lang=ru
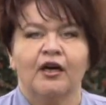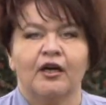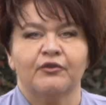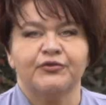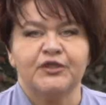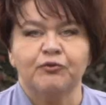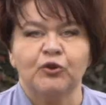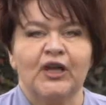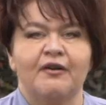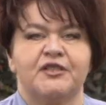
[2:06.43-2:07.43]
Э,
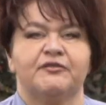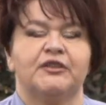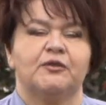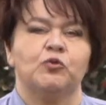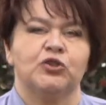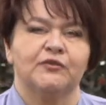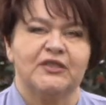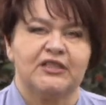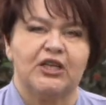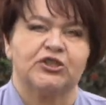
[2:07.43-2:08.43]
всего-навсего это можно
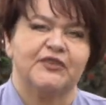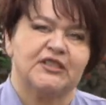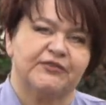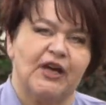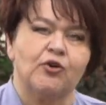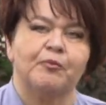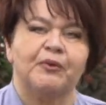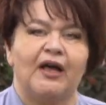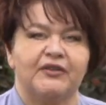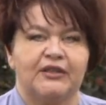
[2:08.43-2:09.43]
высаживать со второй
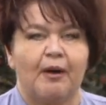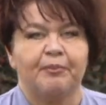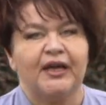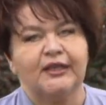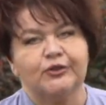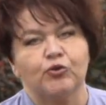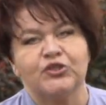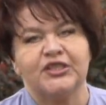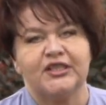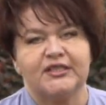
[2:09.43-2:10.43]
половины апреля до
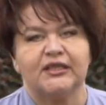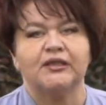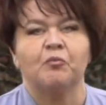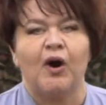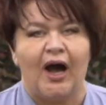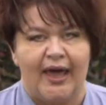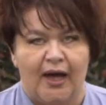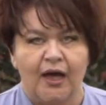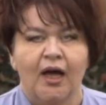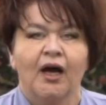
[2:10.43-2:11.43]
середины
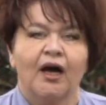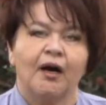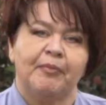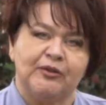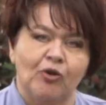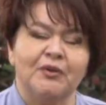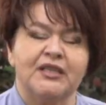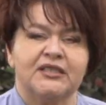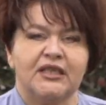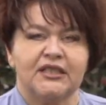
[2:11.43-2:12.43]
мая. А потом
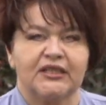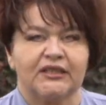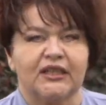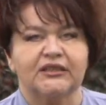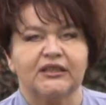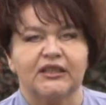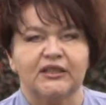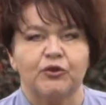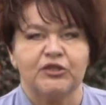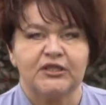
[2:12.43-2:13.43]
растения с открытой
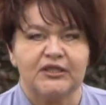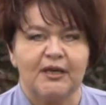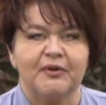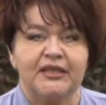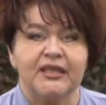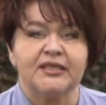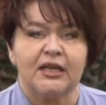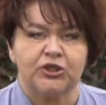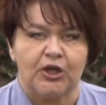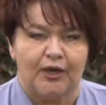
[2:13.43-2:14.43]
корневой системой не
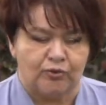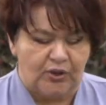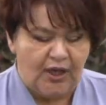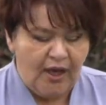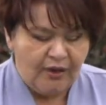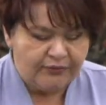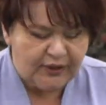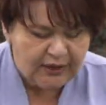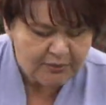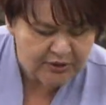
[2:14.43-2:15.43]
сажают. В
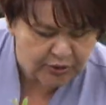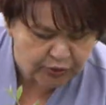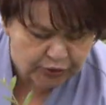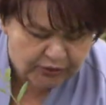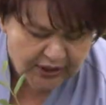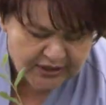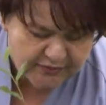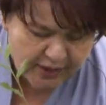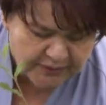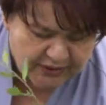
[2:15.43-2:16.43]
данном случае у нас с
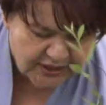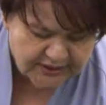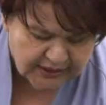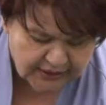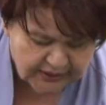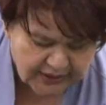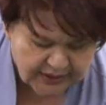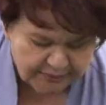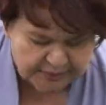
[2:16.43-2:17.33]
вами есть контейнер.